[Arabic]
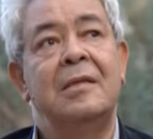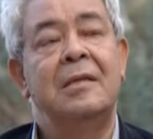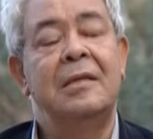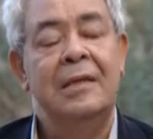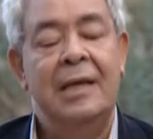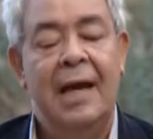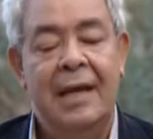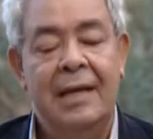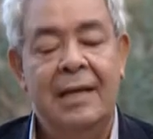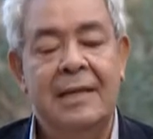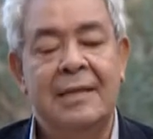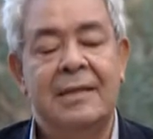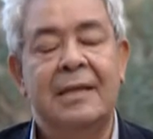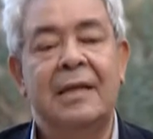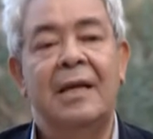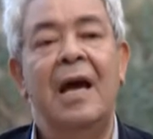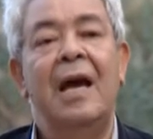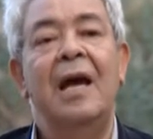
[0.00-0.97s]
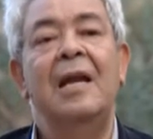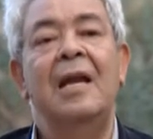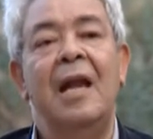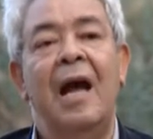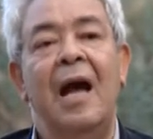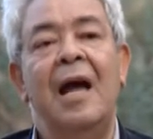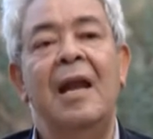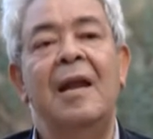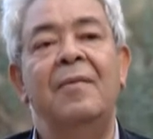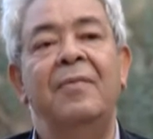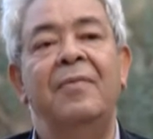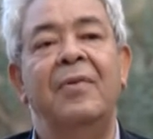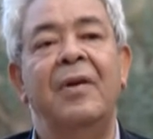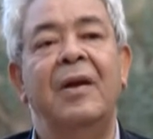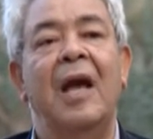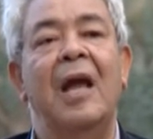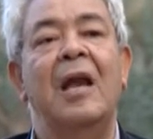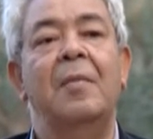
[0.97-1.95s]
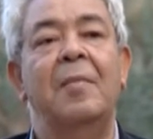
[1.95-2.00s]
يعني إسكان العالم في
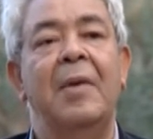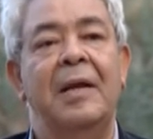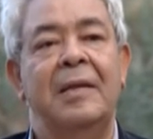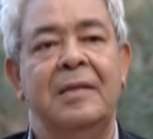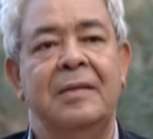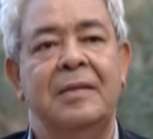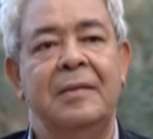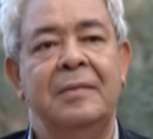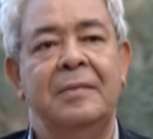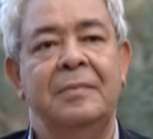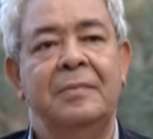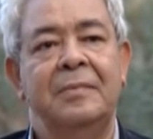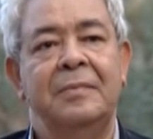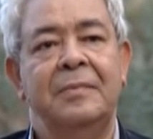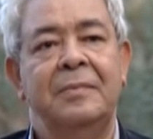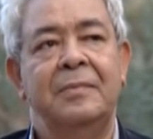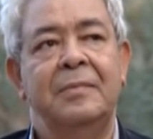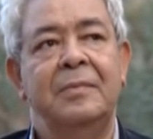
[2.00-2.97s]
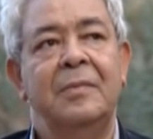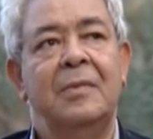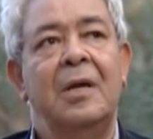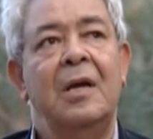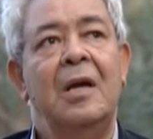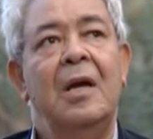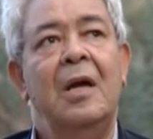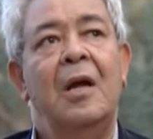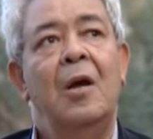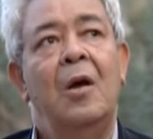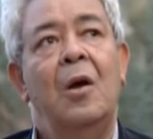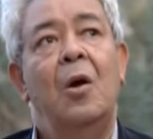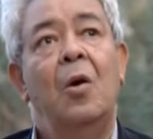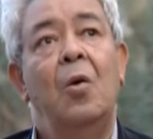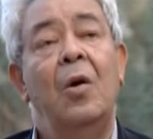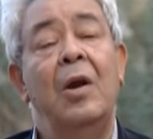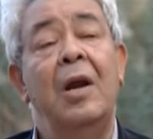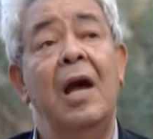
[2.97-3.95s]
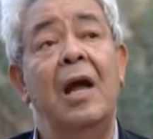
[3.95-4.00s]
كلمات
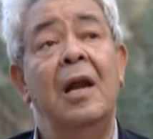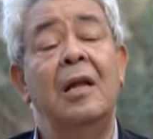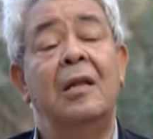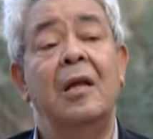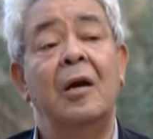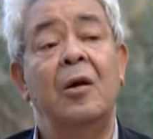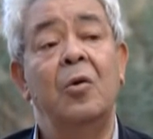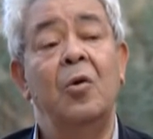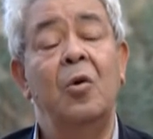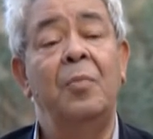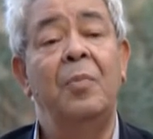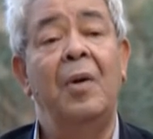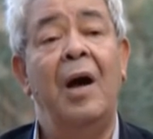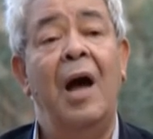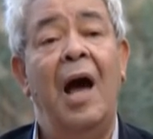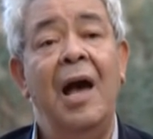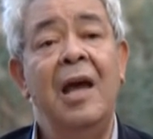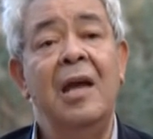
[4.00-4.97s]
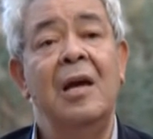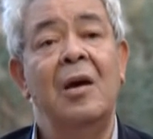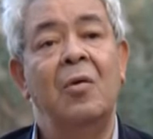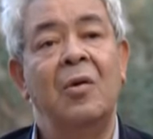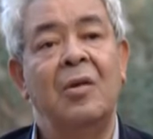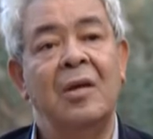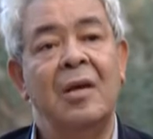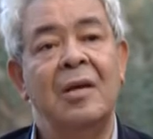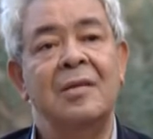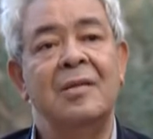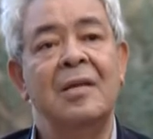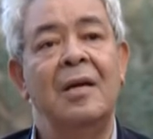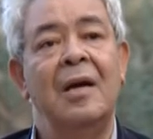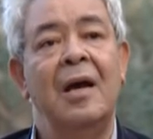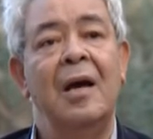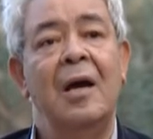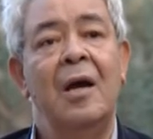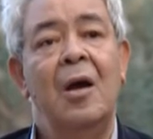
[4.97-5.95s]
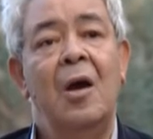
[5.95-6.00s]
هو نقل تجربة حية
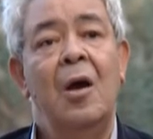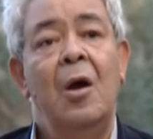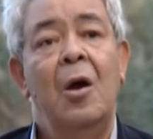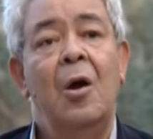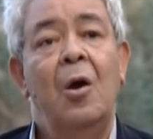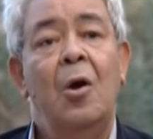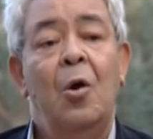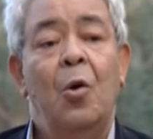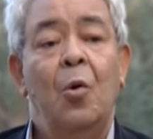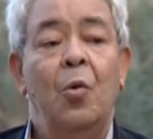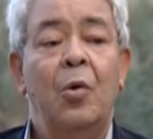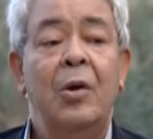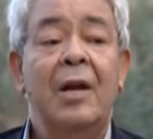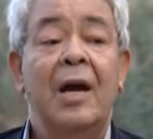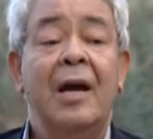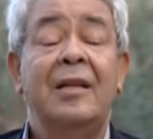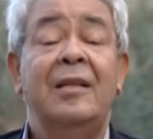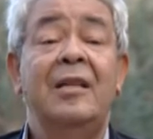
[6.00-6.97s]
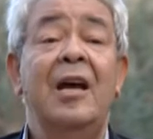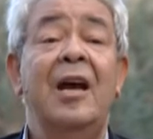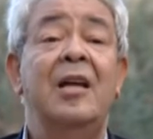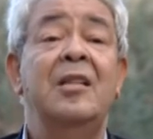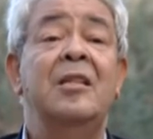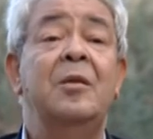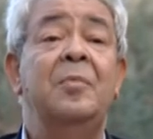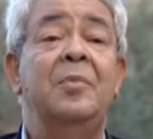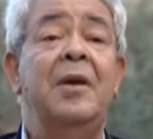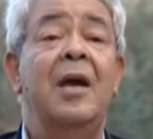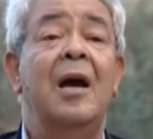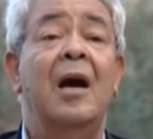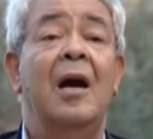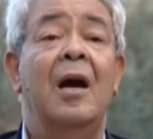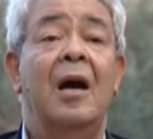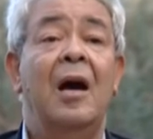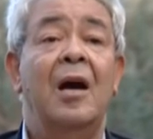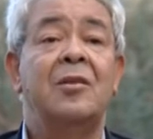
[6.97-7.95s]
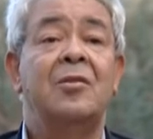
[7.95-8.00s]
وطازجة وإنك تعدي
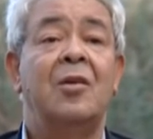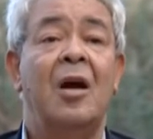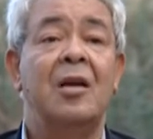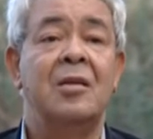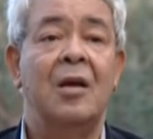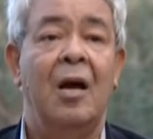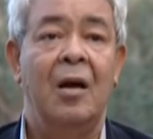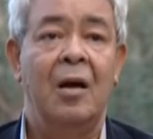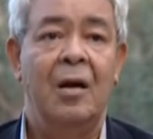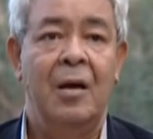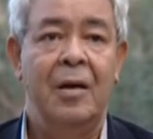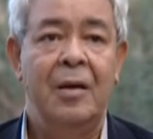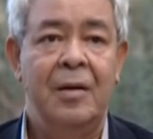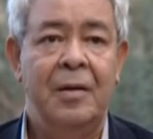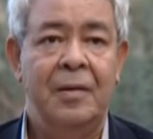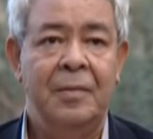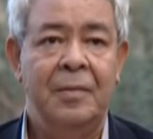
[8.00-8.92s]
بيها أشخاص آخرين